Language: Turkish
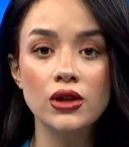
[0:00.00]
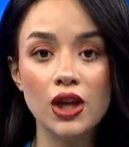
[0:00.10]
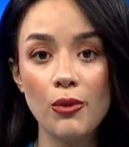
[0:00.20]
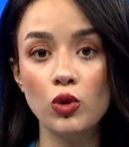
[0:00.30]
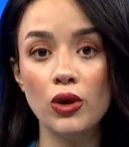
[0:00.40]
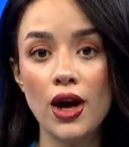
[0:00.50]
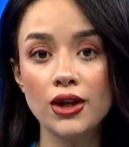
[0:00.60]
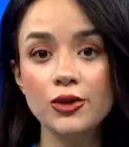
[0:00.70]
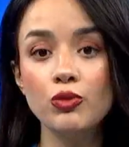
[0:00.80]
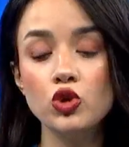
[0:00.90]
Tam
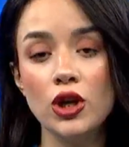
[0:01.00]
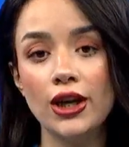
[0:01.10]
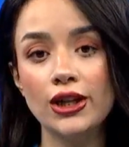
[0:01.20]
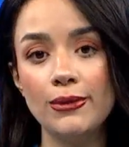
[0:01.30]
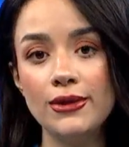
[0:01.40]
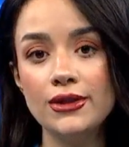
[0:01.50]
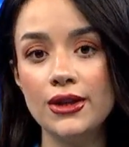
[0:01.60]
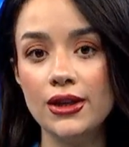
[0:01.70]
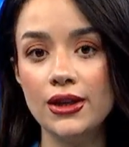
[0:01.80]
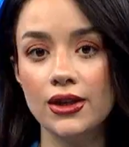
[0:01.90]
olarak da bu şekilde bir
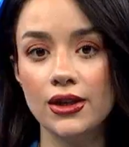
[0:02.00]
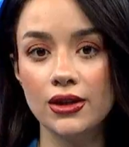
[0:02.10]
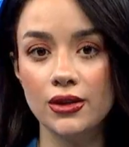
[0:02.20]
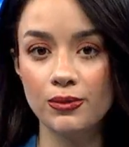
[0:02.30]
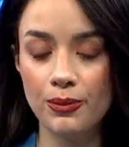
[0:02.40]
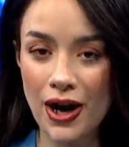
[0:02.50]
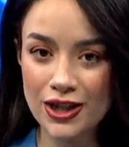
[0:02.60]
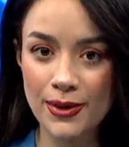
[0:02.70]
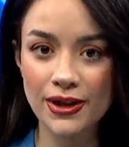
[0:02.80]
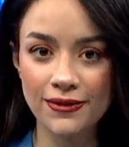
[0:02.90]
e,
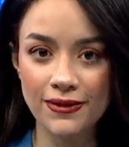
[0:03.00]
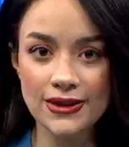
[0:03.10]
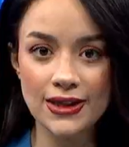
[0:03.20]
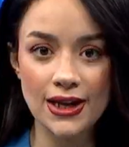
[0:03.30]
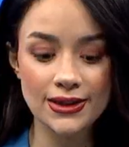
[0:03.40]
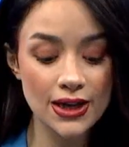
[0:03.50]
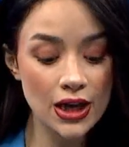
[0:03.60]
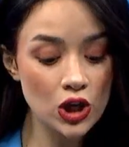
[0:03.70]
perspektif izlendi.